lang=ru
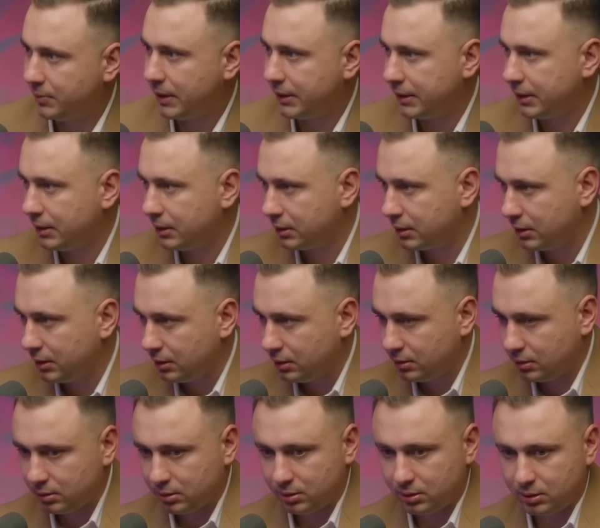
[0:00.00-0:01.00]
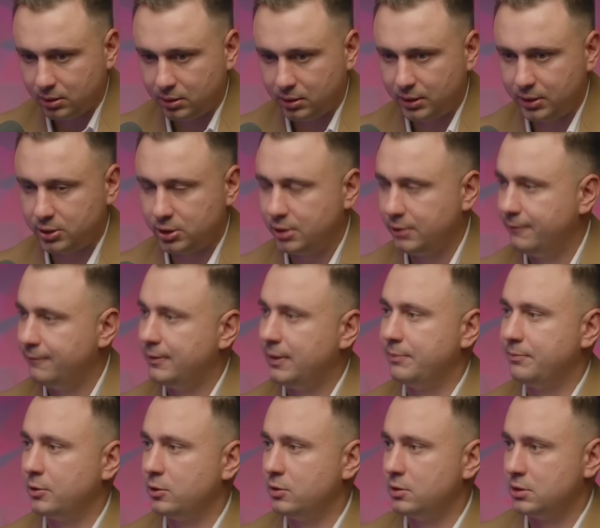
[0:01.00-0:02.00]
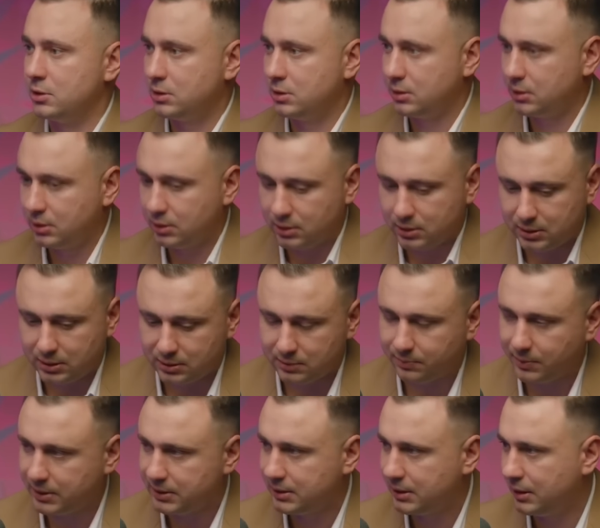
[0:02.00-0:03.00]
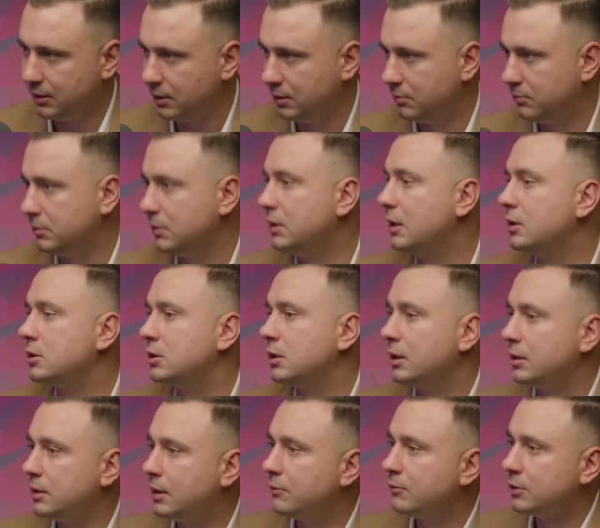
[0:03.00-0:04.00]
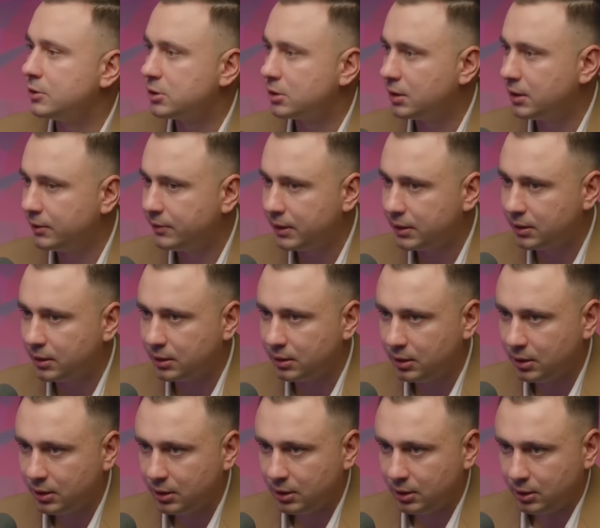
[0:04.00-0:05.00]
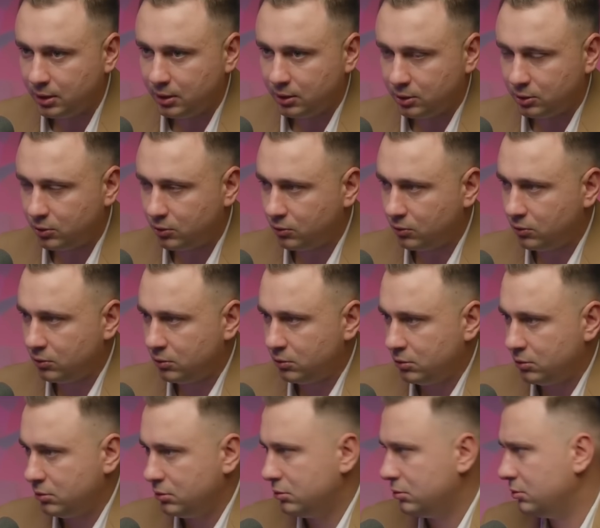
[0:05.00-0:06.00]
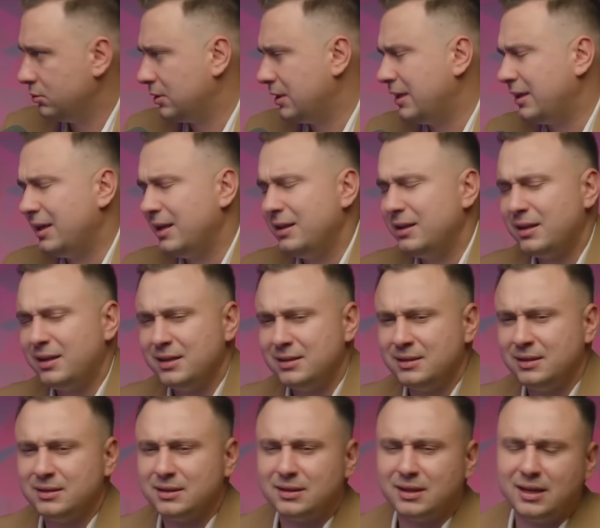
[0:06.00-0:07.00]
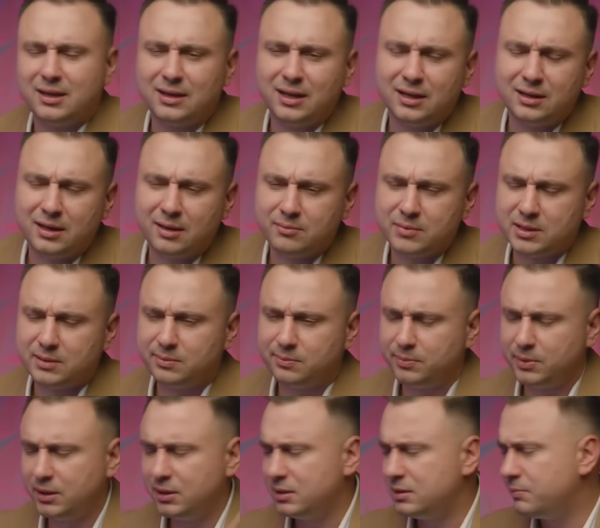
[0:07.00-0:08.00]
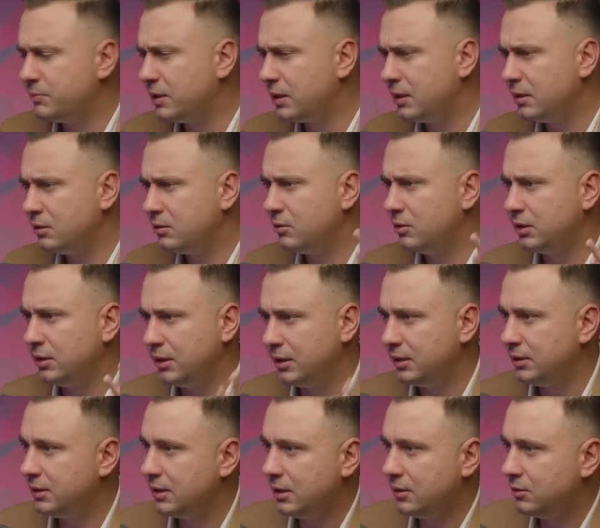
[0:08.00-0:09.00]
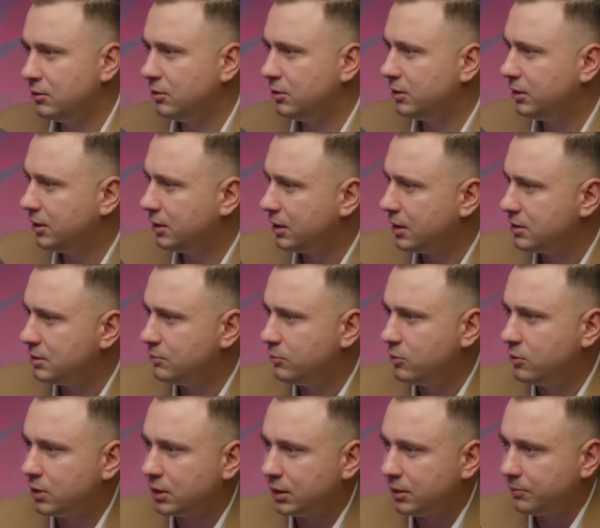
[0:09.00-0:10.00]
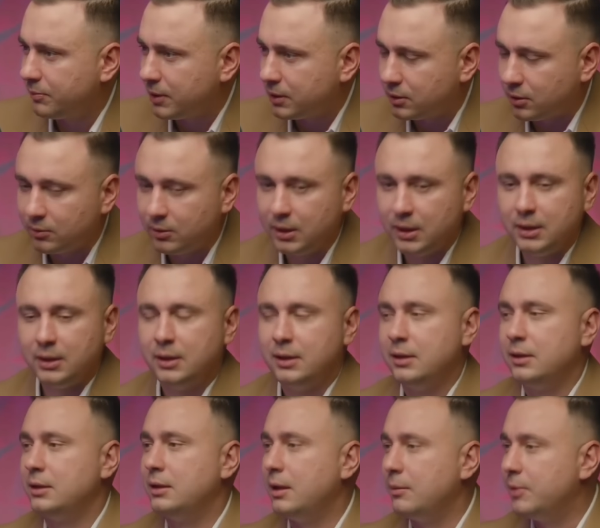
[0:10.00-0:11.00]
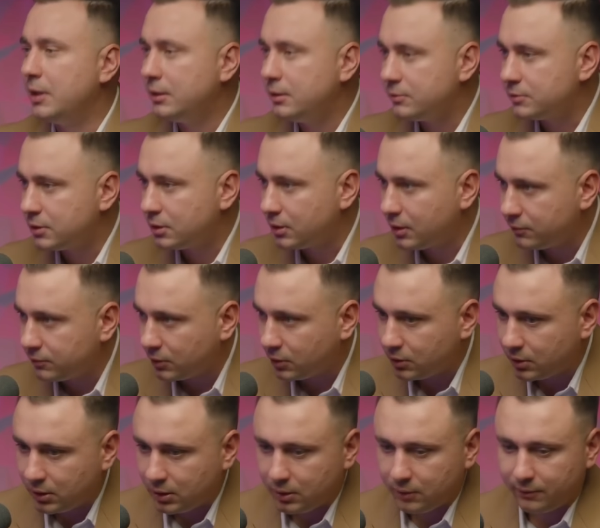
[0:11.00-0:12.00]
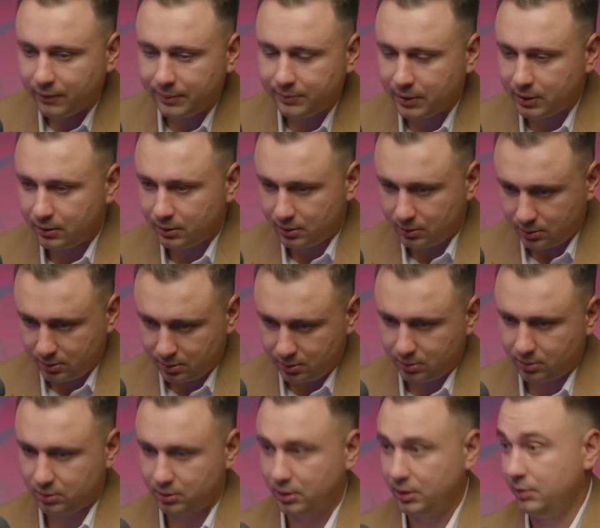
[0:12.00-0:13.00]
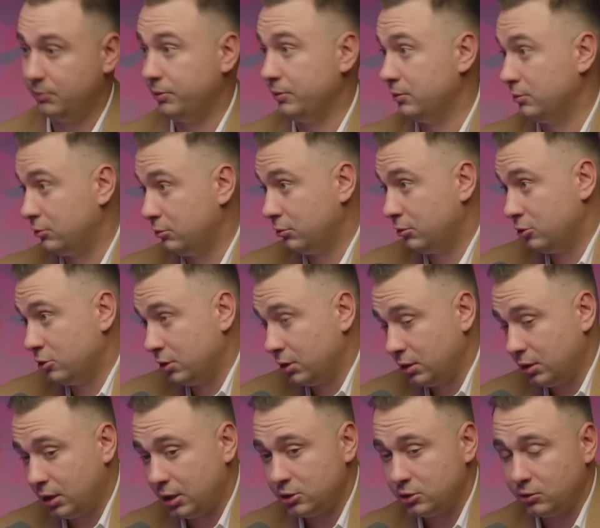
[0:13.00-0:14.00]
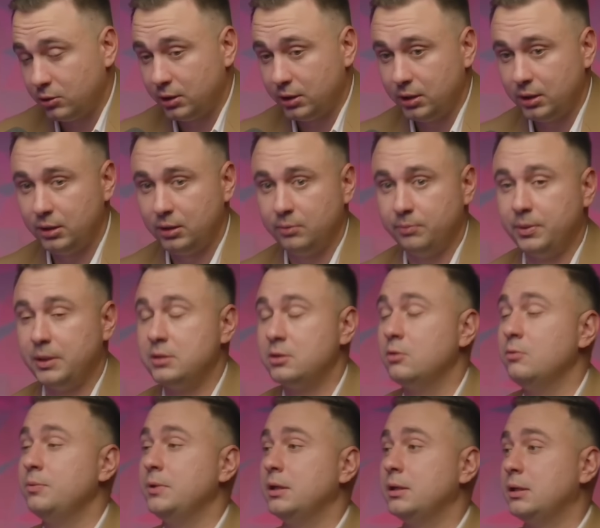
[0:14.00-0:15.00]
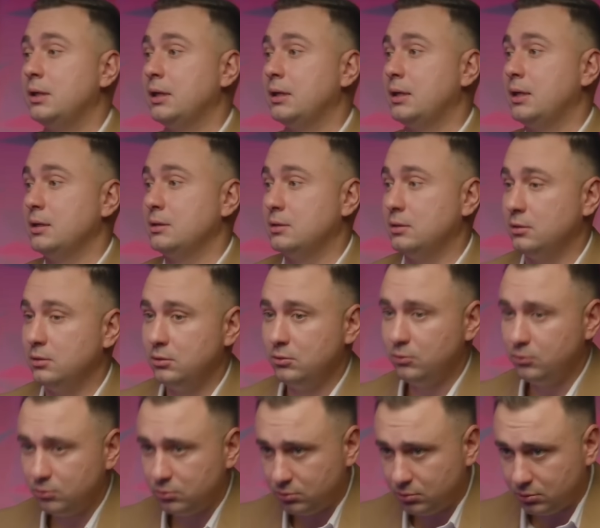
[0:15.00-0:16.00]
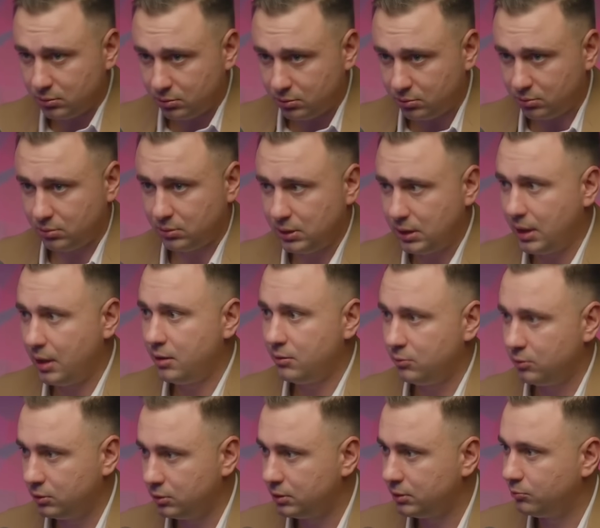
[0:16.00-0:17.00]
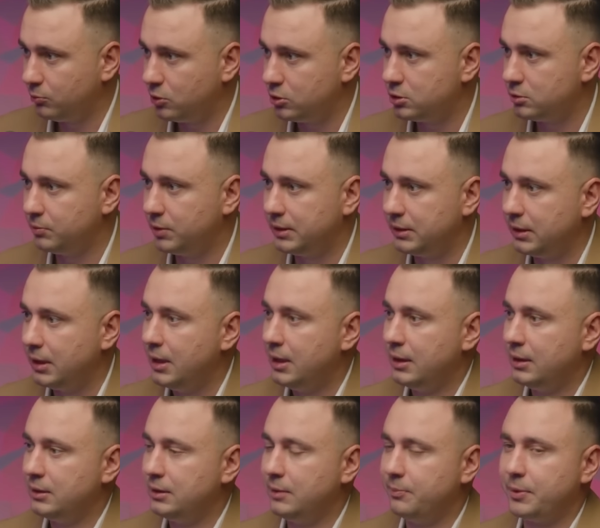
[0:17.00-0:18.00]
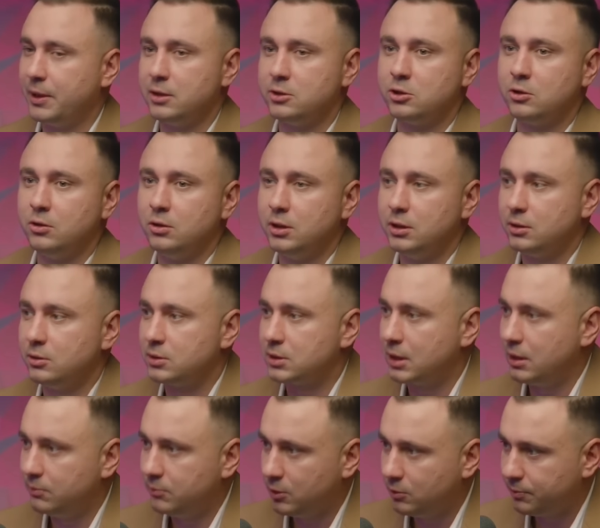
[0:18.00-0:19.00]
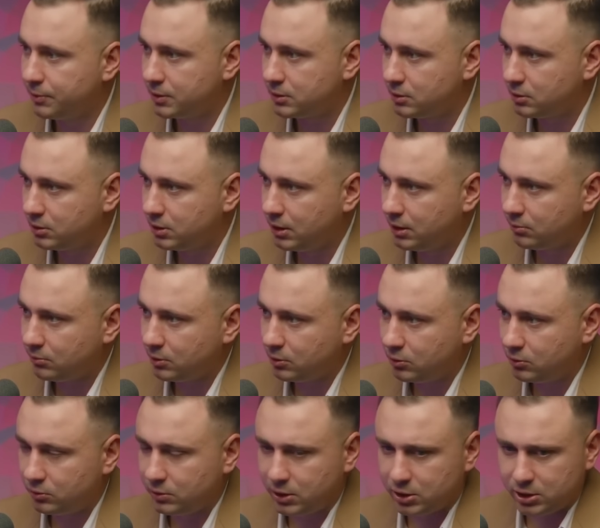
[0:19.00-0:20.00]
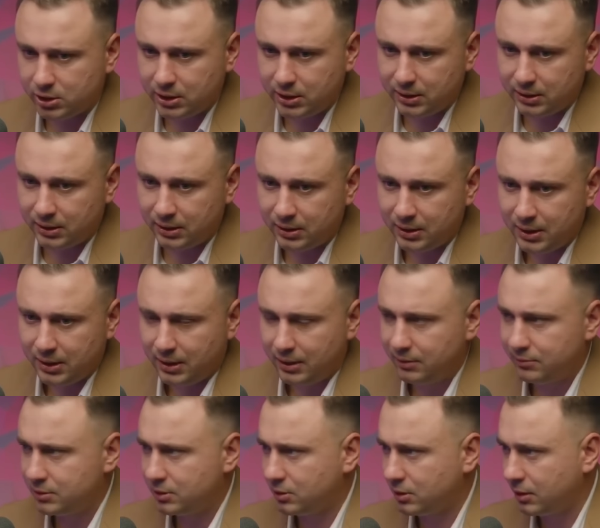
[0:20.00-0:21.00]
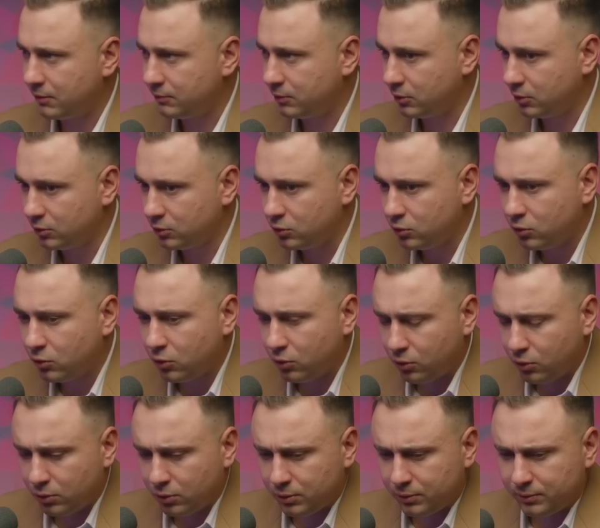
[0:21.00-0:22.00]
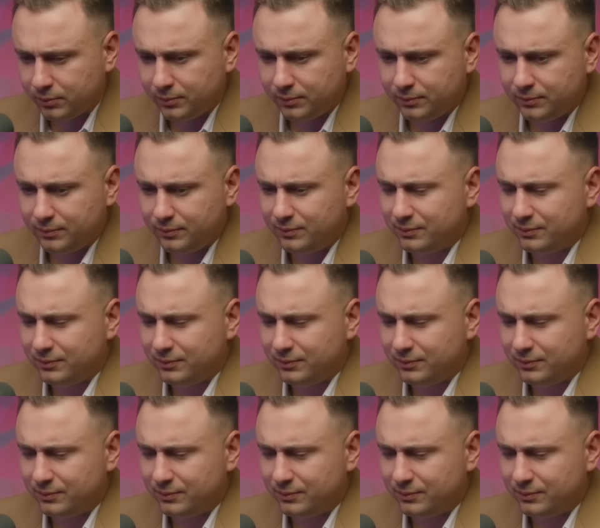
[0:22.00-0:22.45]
табакеркой, э, решим вопрос э, со спасением даже одного человека, то какая разница, какая там конспирология, идеология, разборки потом. Глобально все равно. Во-первых, и тут же хорошо, и преступник наказан. Ну, да, он, может быть, не прошел эту скамью подсудимых, унижения, и все равно. Но